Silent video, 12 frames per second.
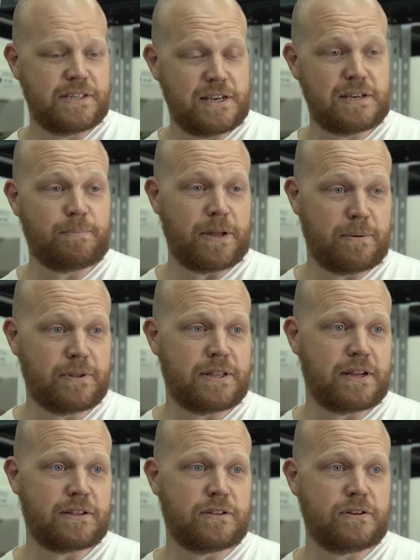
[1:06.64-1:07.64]
es para
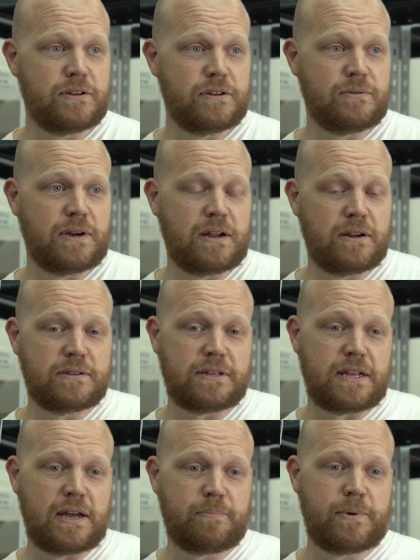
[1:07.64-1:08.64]
montar toda una
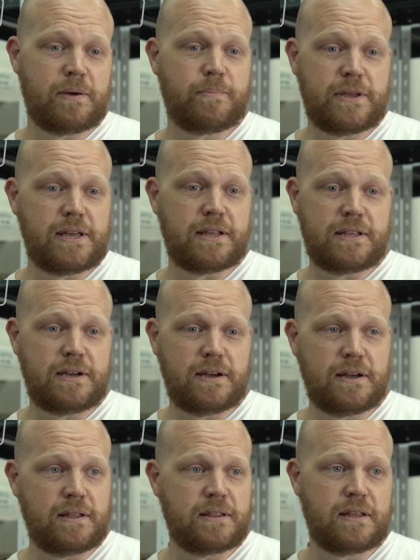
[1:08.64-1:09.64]
terapia
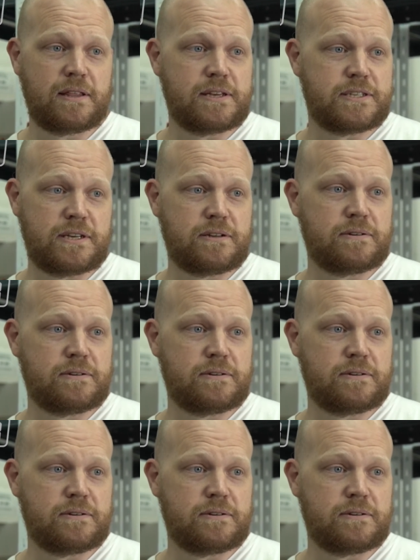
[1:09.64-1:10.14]
pediátrica desde cero,